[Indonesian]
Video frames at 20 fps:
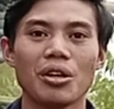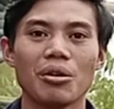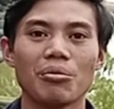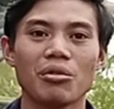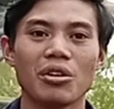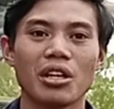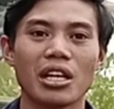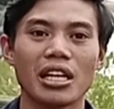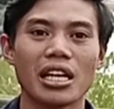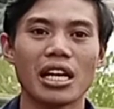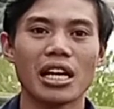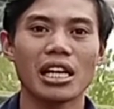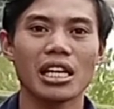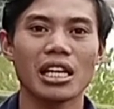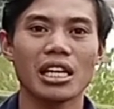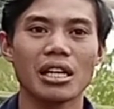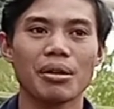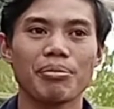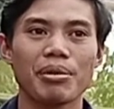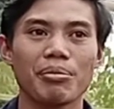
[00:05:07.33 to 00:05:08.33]
mulai
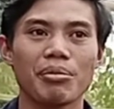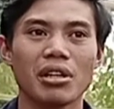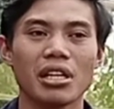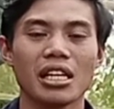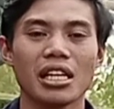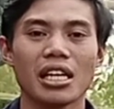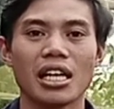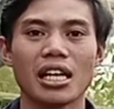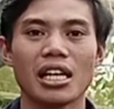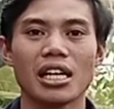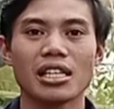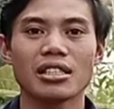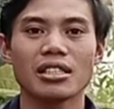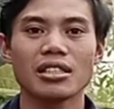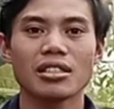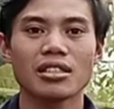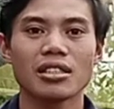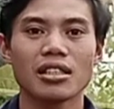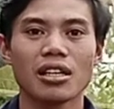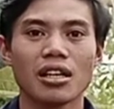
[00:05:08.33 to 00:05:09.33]
dari
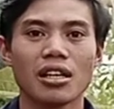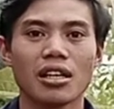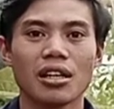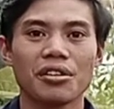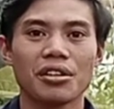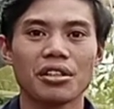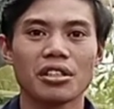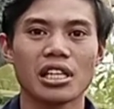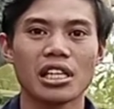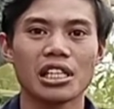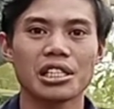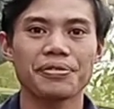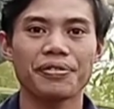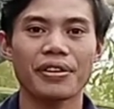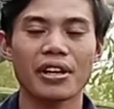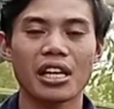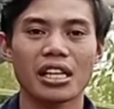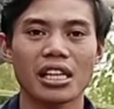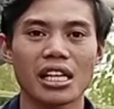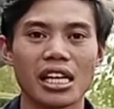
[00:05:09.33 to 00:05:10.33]
pemilihan jenis
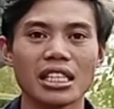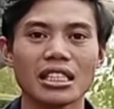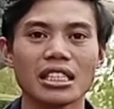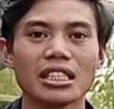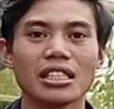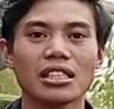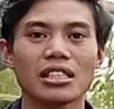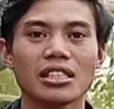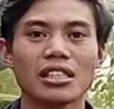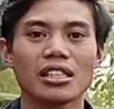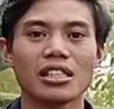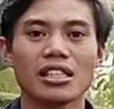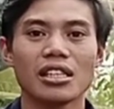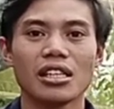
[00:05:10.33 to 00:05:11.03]
varietas,